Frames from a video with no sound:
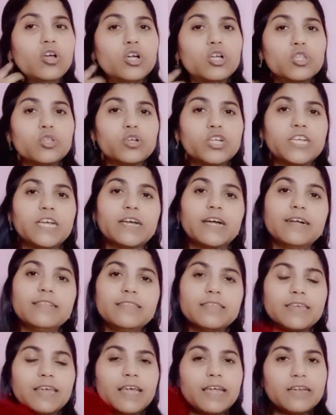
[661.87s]
তো সেখান
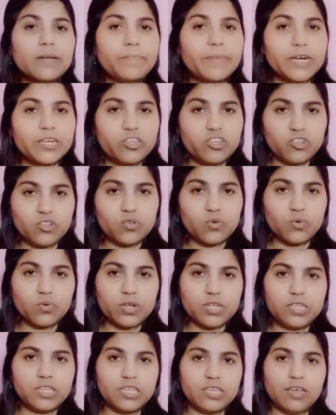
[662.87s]
থেকে এটা পারচেস
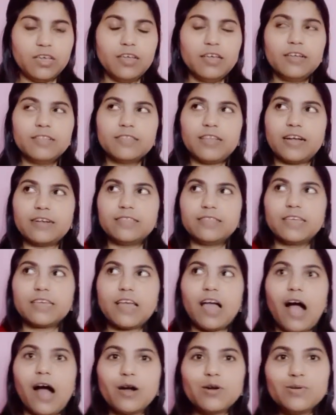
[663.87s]
করেছি তার
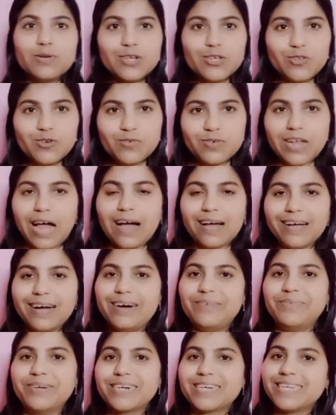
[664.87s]
থেকে আরও কিছু টাকা
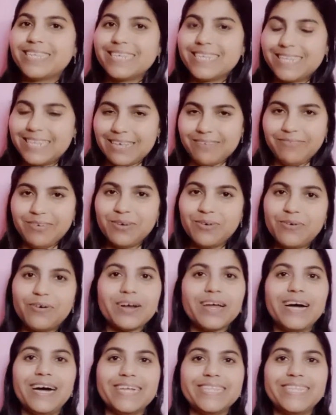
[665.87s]
আমার কাছে সেভিং
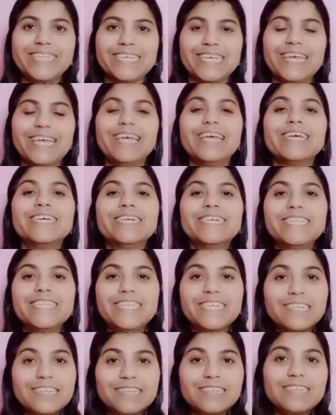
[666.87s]
করা আছে
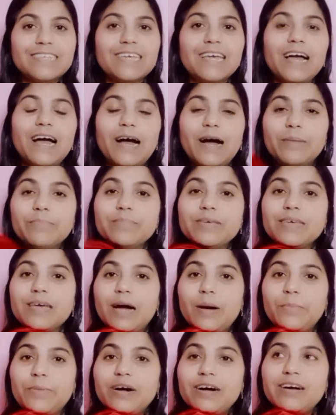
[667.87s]
যেটা দিয়ে আমি
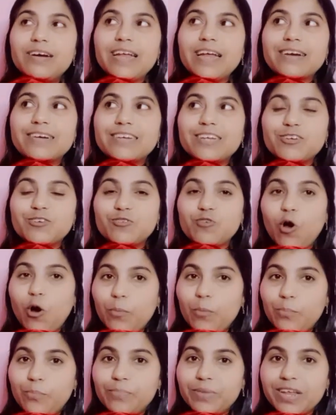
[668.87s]
আমার একটা
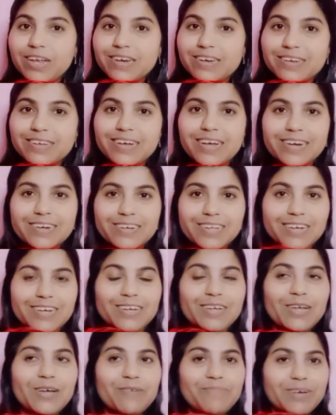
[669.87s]
স্বপ্নের একটা
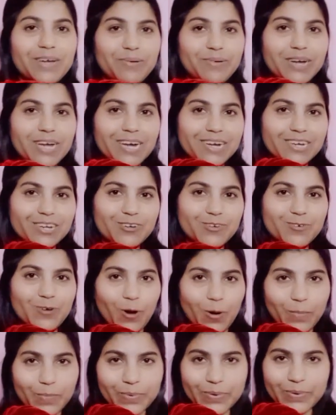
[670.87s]
মানে আমার একটা
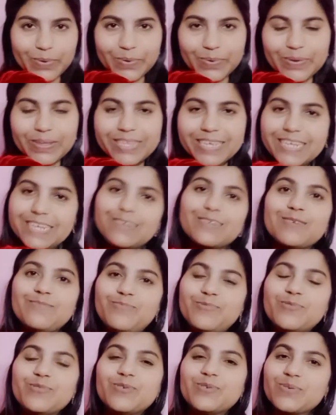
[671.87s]
স্বপ্ন রয়েছে সেটাকে
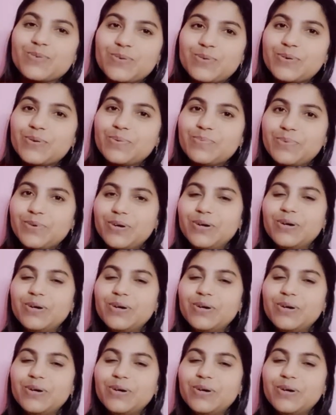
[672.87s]
পূরণ করব